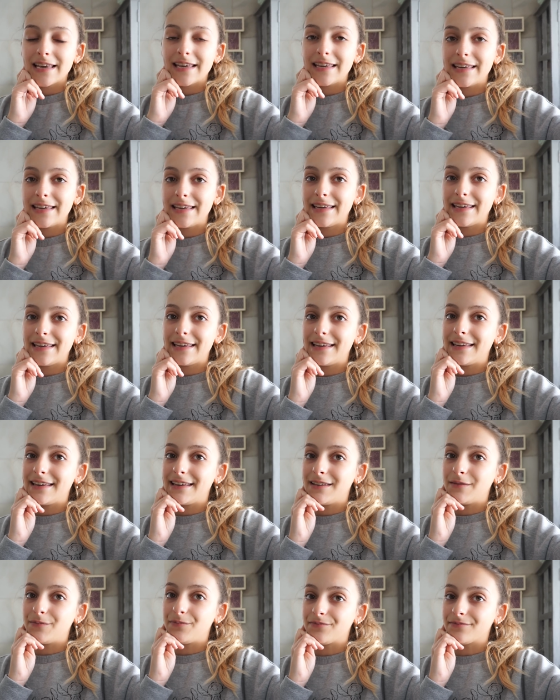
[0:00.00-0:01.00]

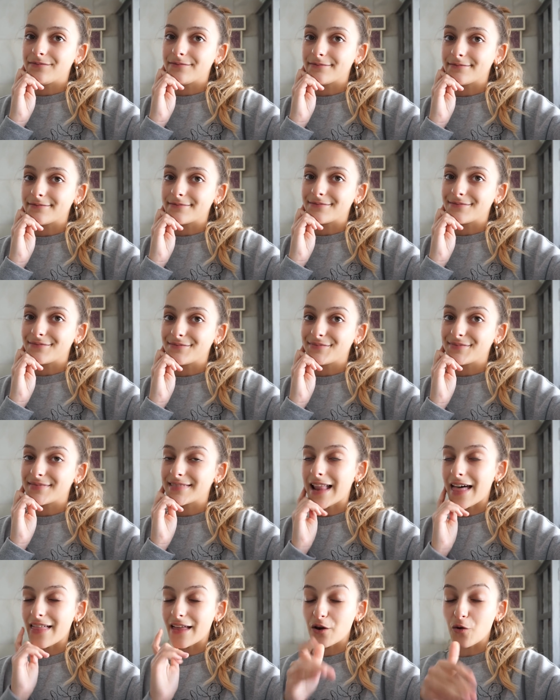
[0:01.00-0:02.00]
Y
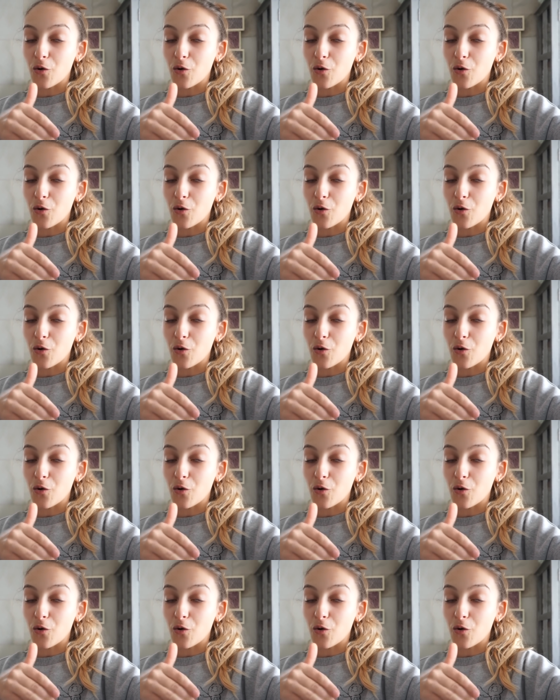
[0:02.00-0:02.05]
mm, nada,